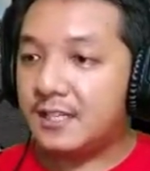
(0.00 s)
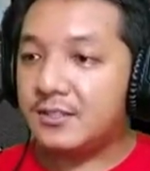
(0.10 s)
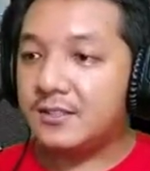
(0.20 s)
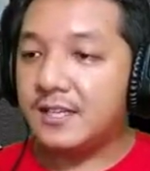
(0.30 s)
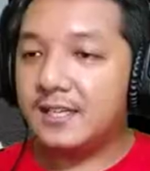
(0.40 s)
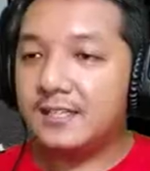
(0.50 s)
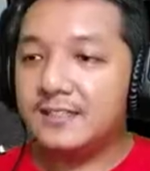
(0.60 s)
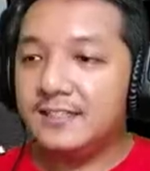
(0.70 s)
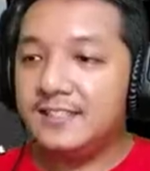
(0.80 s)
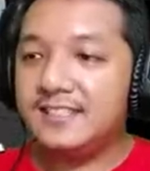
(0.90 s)
klaksonnya
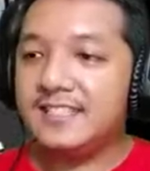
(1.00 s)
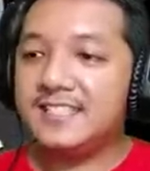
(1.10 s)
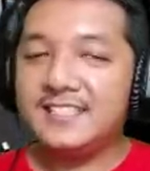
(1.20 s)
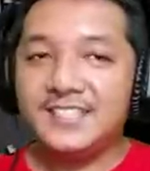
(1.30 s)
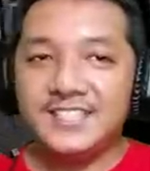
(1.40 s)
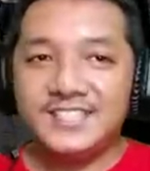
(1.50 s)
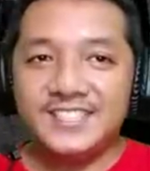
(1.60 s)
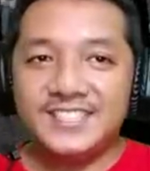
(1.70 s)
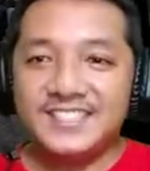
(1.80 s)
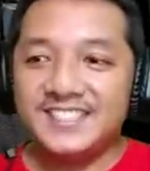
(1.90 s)
wis
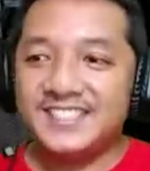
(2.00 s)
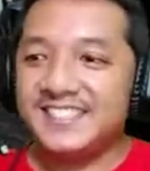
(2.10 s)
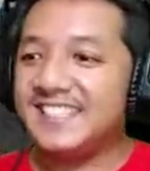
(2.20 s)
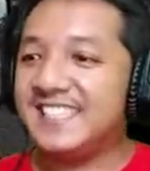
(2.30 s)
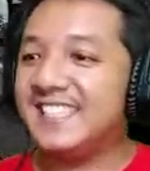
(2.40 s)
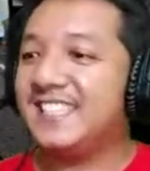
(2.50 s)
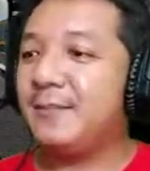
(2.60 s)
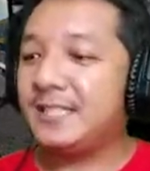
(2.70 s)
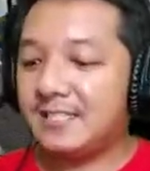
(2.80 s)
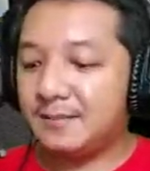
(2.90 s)

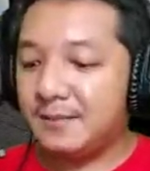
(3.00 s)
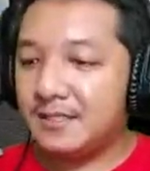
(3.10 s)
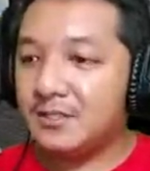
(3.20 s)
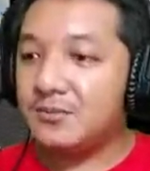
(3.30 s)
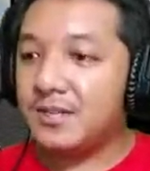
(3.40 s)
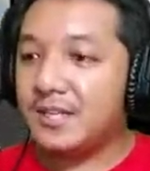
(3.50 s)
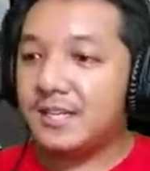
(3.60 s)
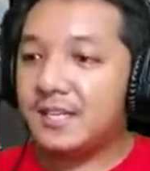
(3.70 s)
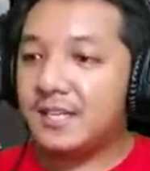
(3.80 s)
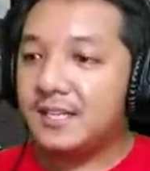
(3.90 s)
nah macetnya mantan suwe
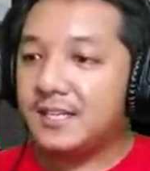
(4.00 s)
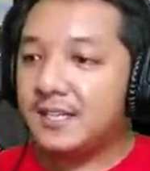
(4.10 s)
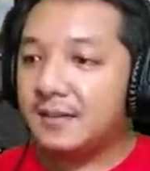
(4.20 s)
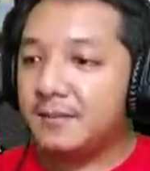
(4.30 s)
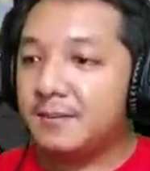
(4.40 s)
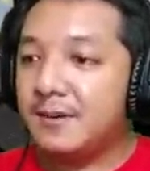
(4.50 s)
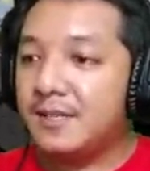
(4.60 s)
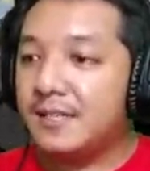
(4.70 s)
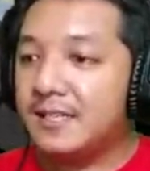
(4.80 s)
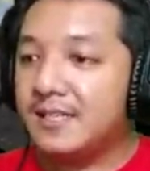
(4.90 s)
nambah
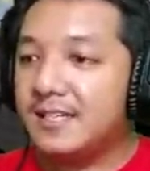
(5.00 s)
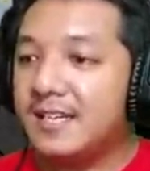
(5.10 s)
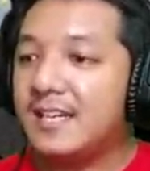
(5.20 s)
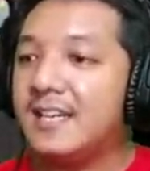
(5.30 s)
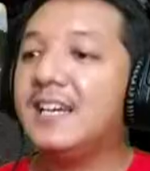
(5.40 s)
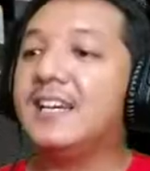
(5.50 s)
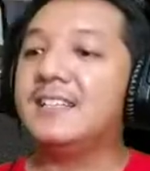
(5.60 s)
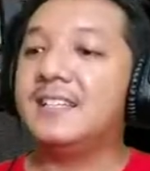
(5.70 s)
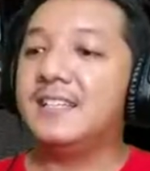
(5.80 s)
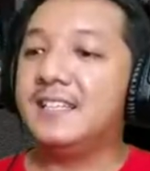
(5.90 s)
money nah
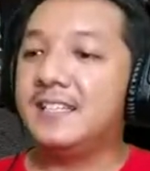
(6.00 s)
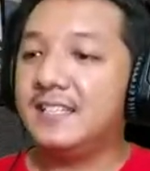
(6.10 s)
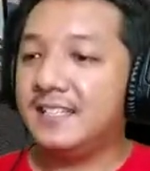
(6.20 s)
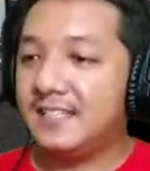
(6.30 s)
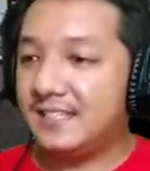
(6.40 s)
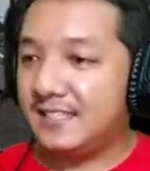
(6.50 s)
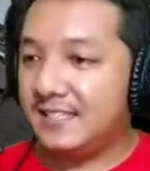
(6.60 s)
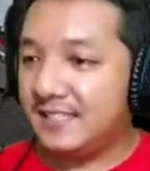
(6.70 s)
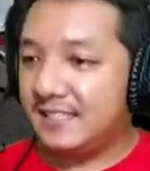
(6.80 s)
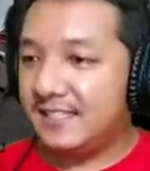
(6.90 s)
okay.
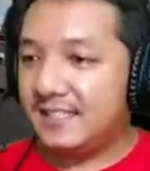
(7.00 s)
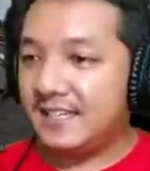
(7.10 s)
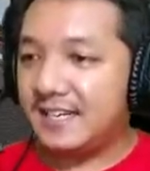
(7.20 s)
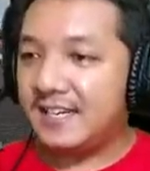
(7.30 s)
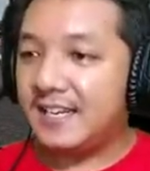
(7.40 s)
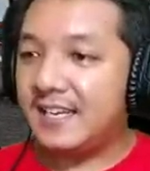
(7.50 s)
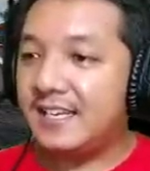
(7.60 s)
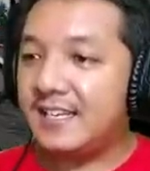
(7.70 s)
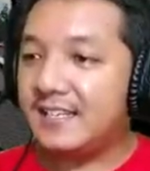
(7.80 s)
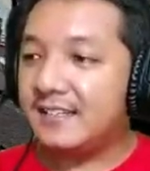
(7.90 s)
keren ya
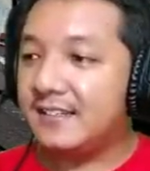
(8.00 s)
